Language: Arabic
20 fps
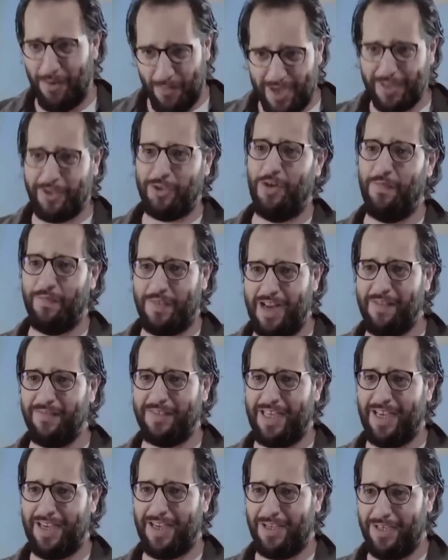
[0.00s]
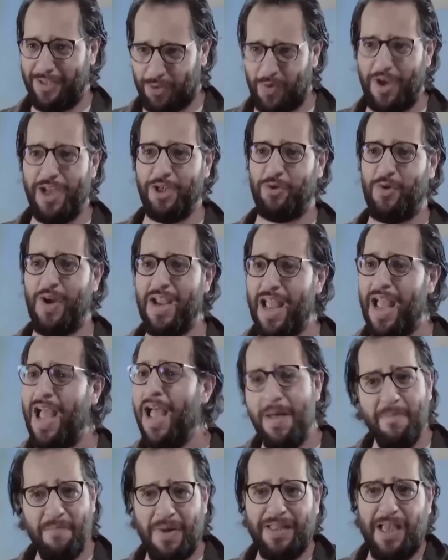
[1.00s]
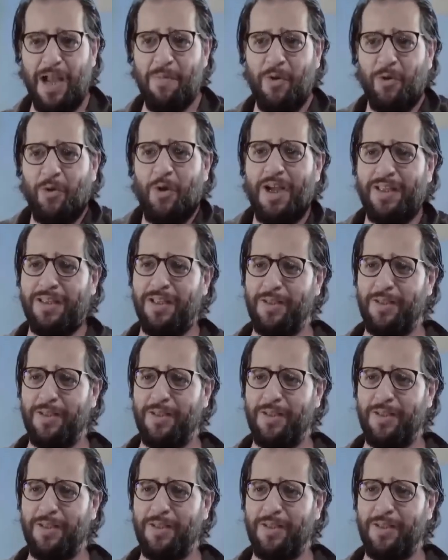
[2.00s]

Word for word: دلوقتي شفت نفسك شويه شويه بدا الموضوع